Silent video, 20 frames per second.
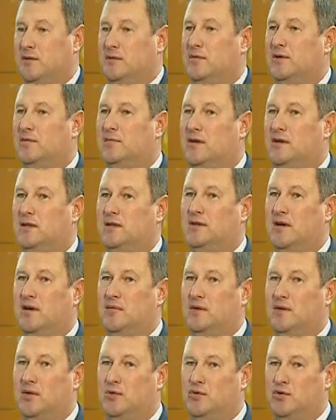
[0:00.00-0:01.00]
мы
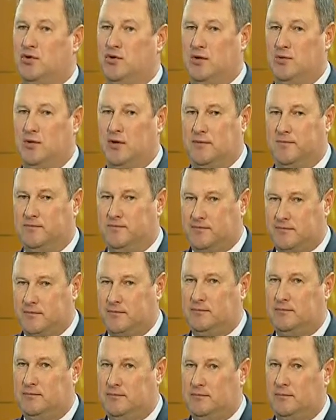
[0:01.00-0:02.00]
призываем к тому, чтобы
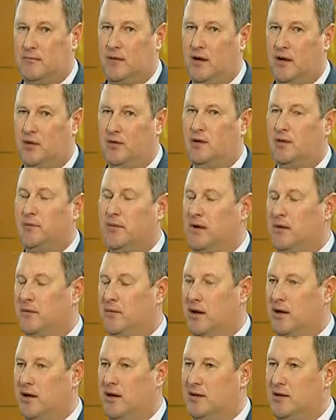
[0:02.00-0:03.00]
люди
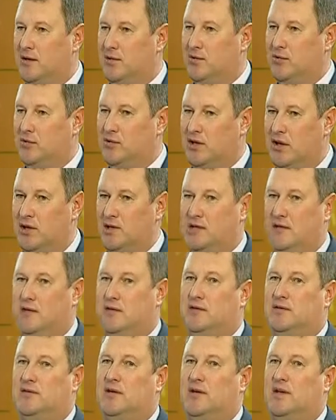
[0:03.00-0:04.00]
принимали активное участие
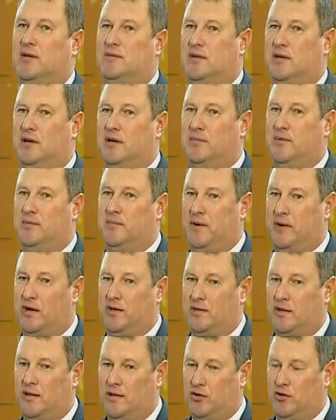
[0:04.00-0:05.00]
и действительно могли бы
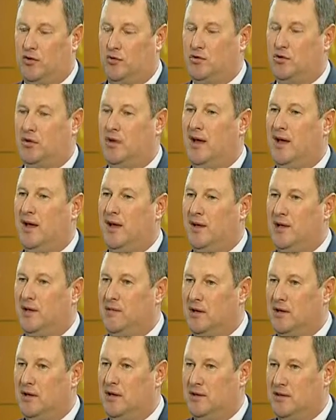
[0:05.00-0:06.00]
показать о том, что
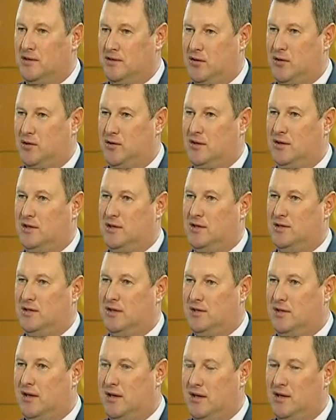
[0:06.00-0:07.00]
именно это зеленое
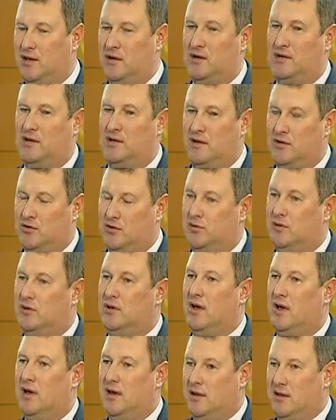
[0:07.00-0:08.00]
насаждение характеризует
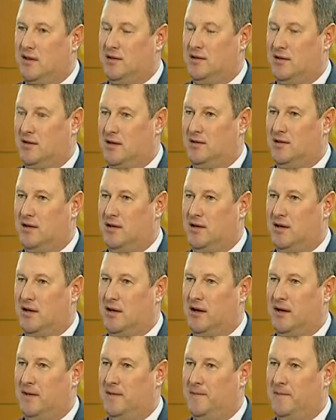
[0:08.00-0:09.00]
Краснодарский край.
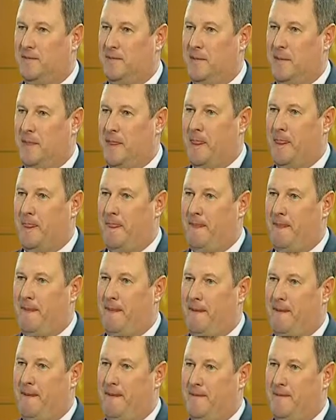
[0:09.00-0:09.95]
Знаете, я, конечно,